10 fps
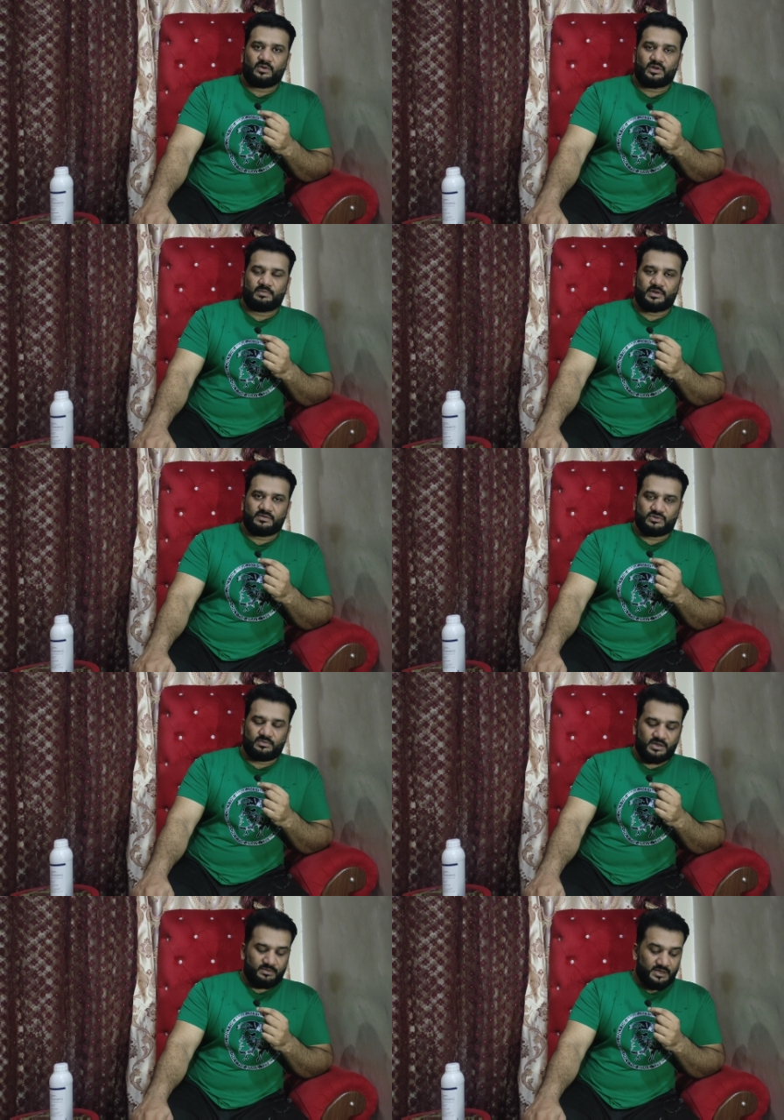और अपने
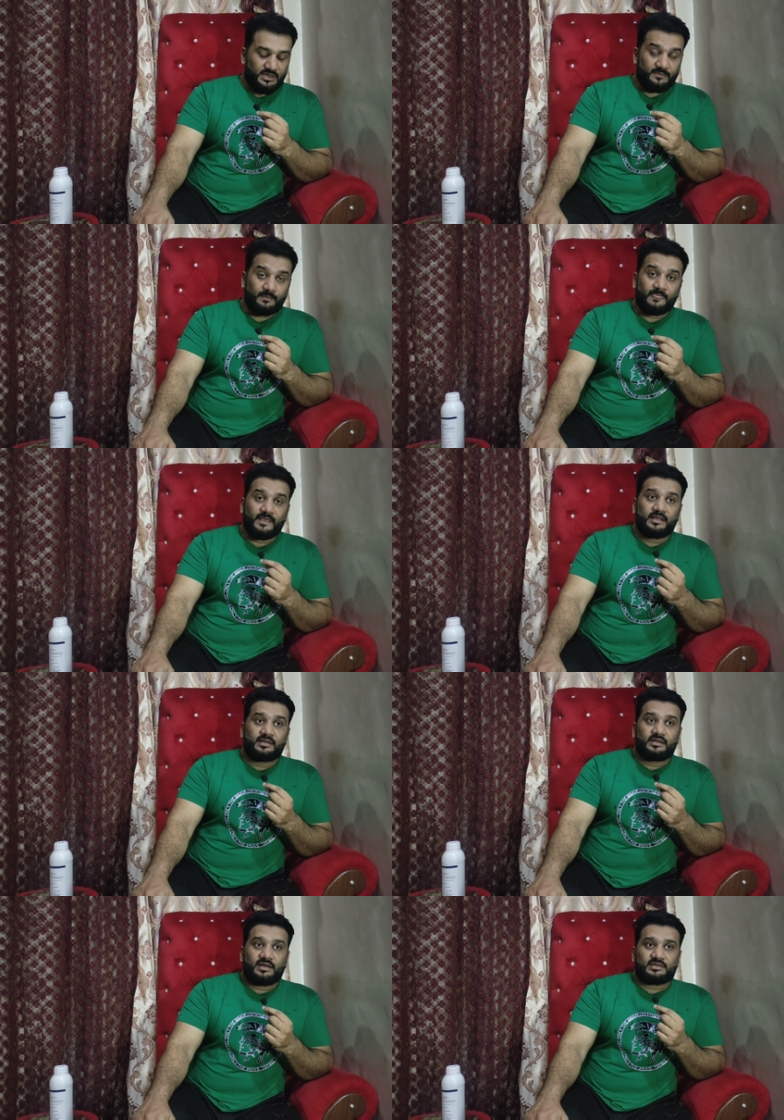मान में रखे
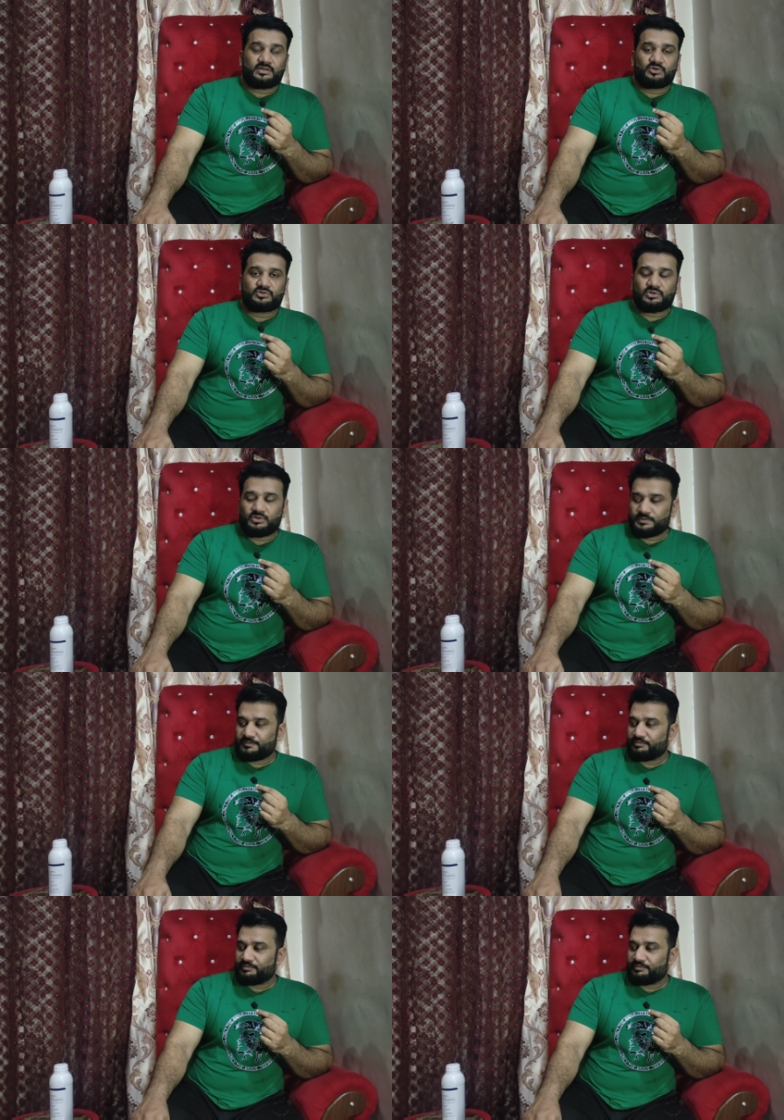अच्छा दोस्तों